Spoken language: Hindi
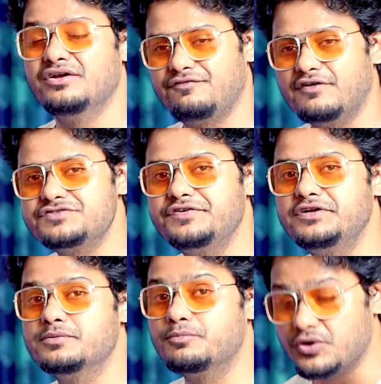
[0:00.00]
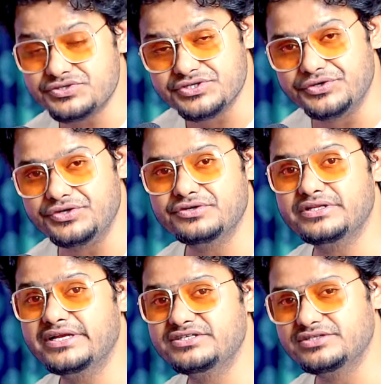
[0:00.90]
फर्स्ट वीडियो बहुत ज़रूरी
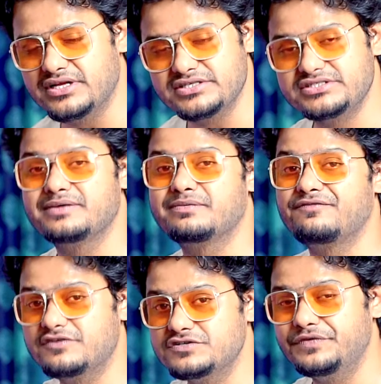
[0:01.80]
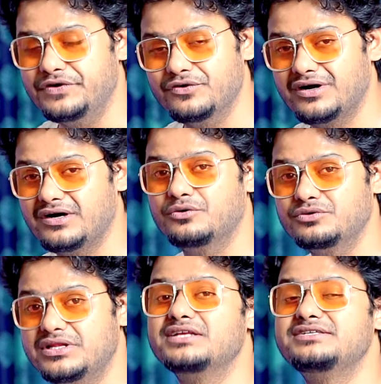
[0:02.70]
होता है जितना अच्छा आपका फर्स्ट वीडियो होगा
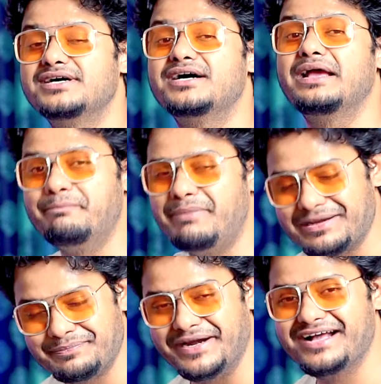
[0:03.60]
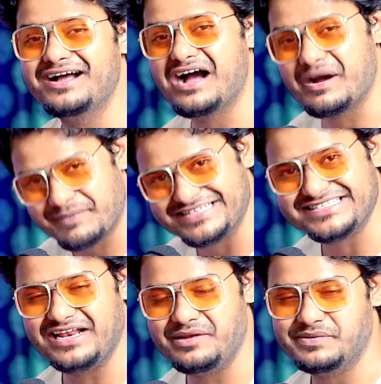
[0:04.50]
उतना अच्छा इम्पैक्ट पड़ेगा आपके
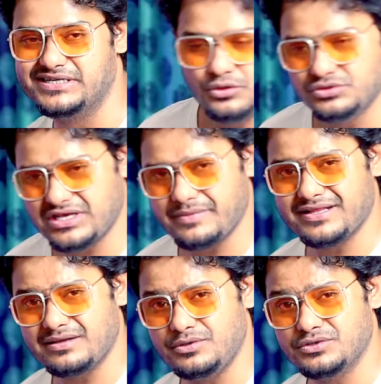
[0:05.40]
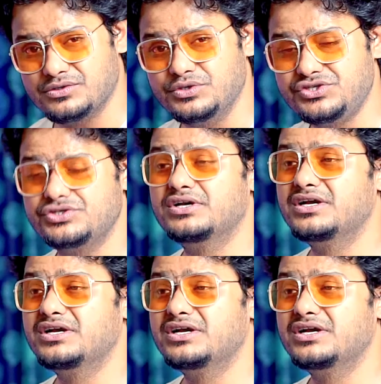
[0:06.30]
चैनल पर उसके बाद आप लोग कुछ